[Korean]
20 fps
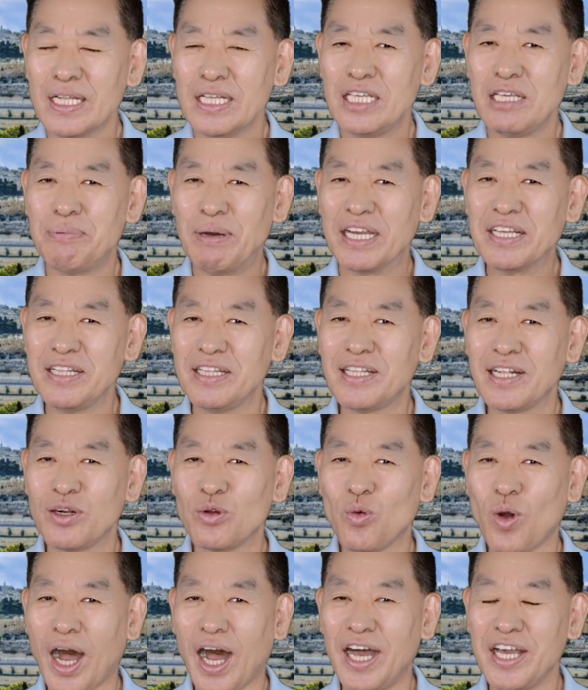
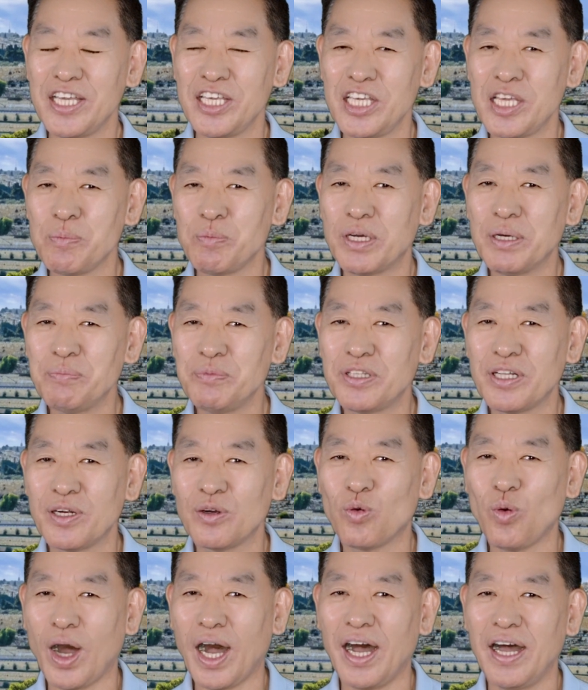이방인들과
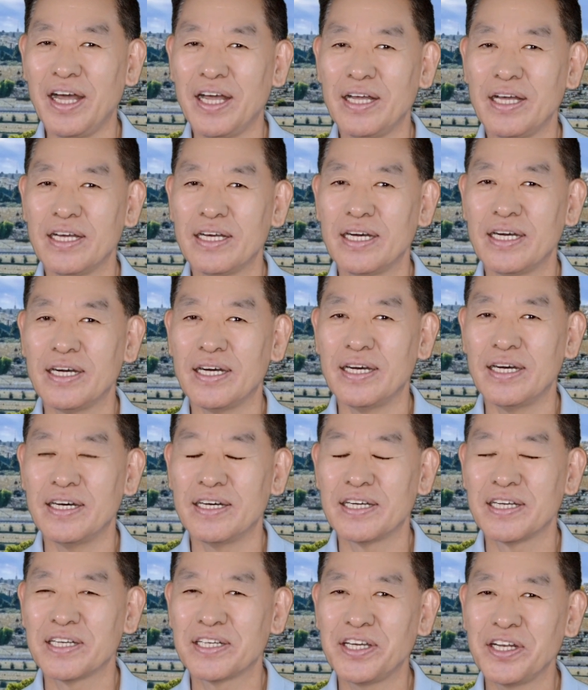임금들과 어,
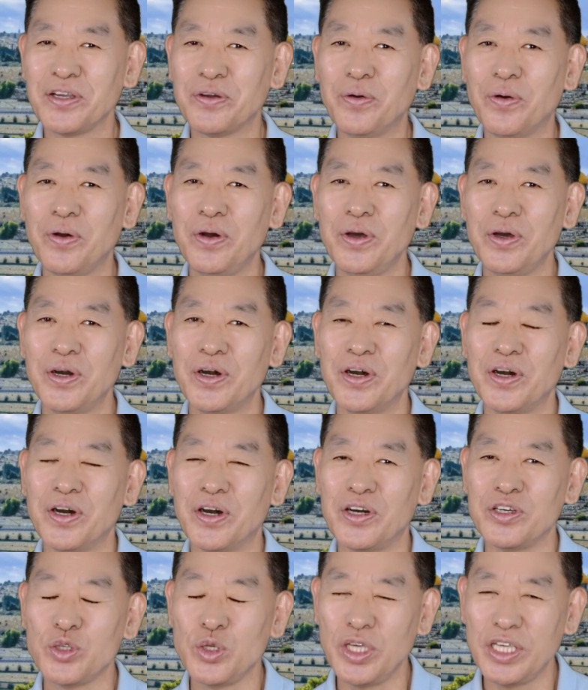그리고
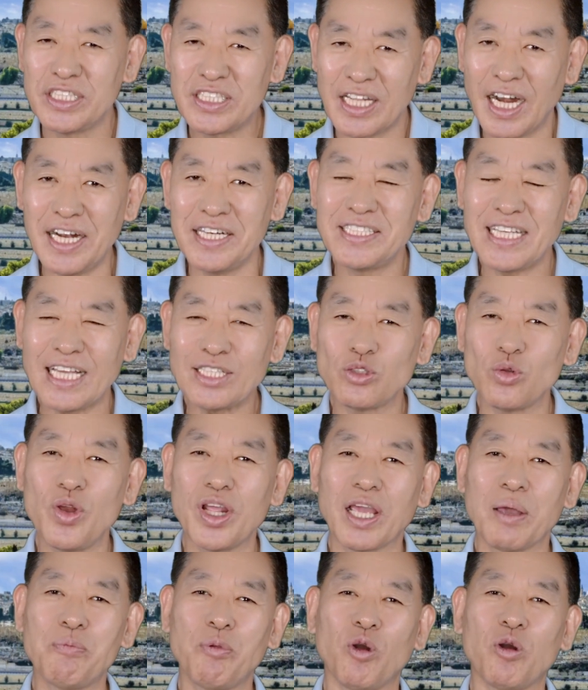어, 이스라엘
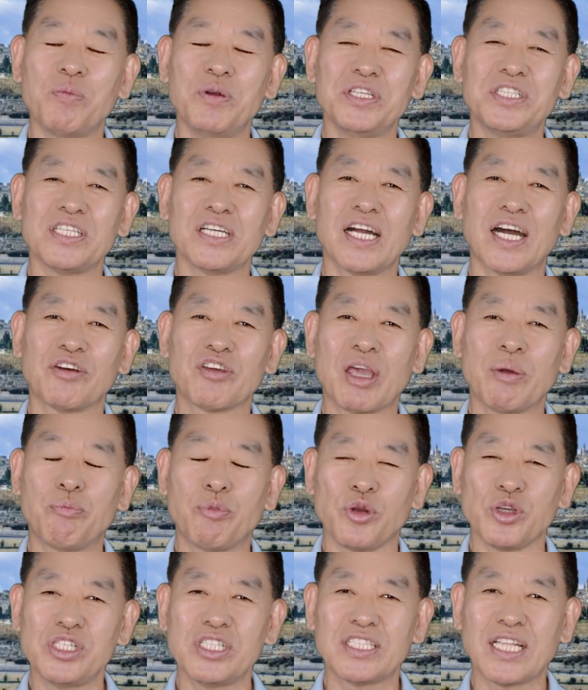자손에게 복음을 증가하기 위해
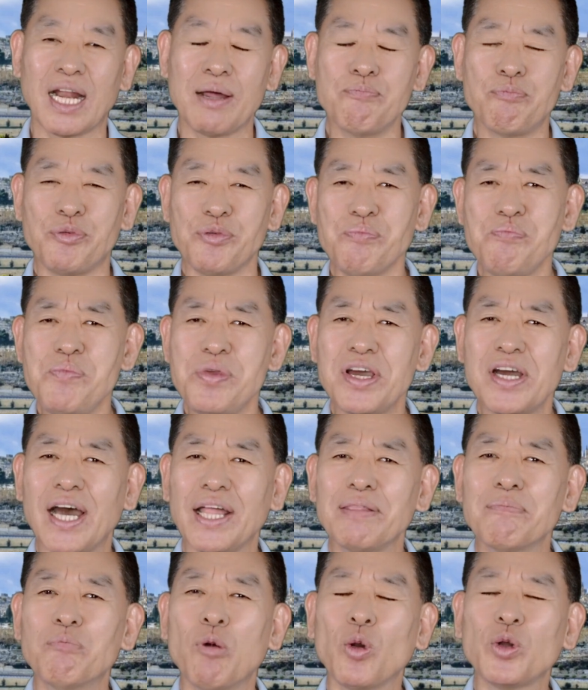부르셨다는
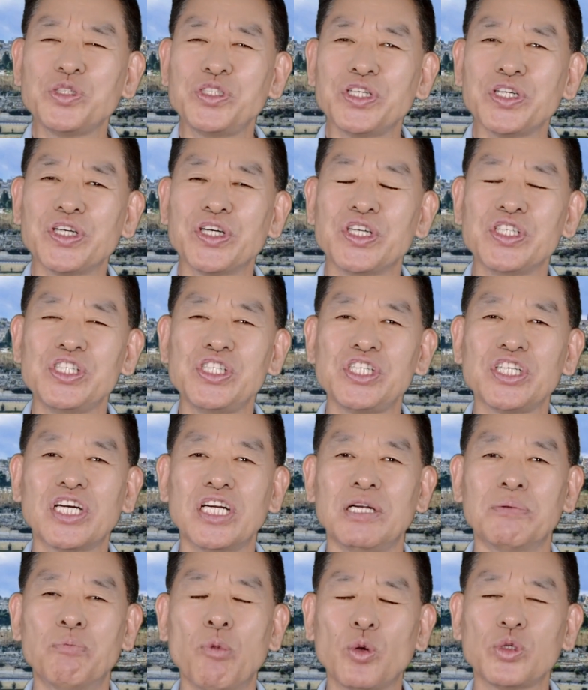분명한
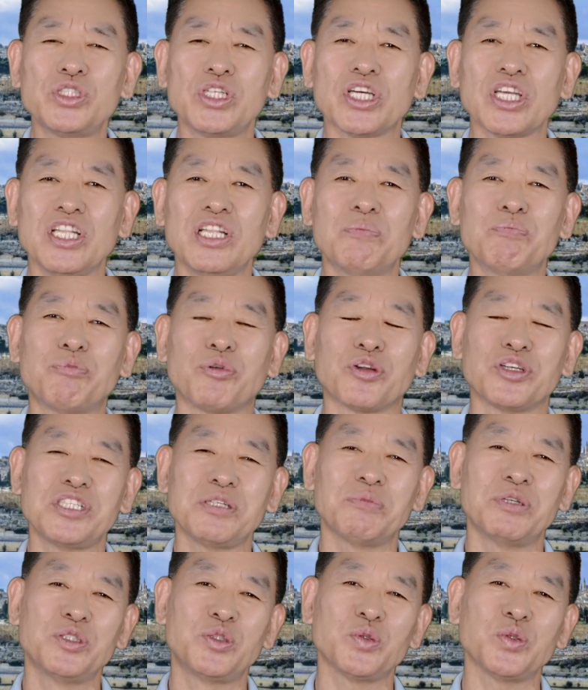목적의식을 목적 있는
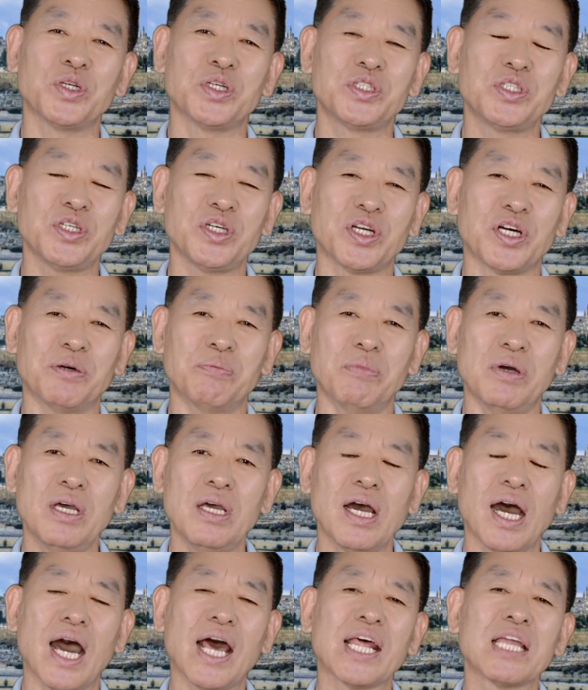부르심을 준 것처럼
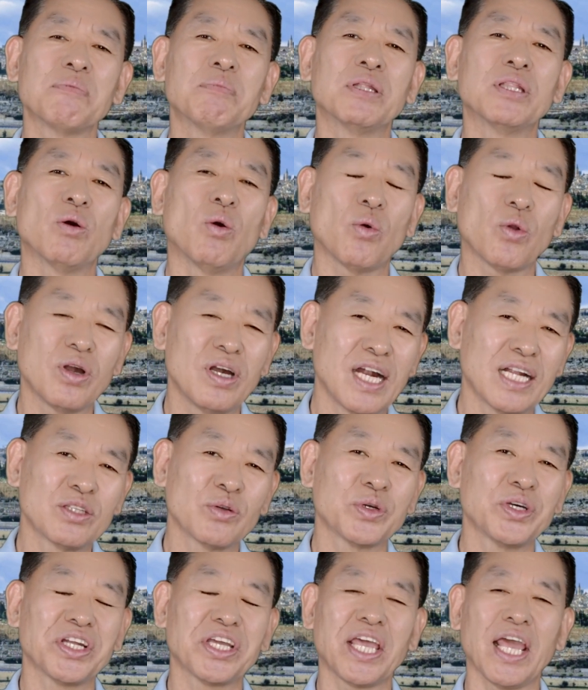하나님은
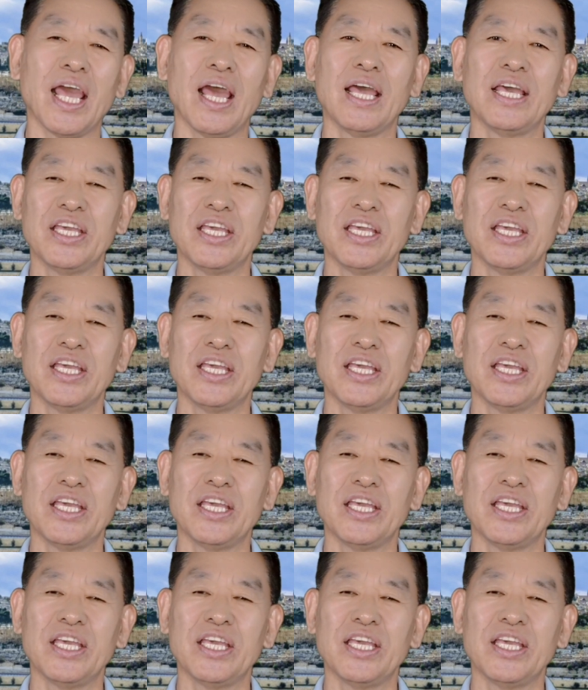오늘날도 그렇게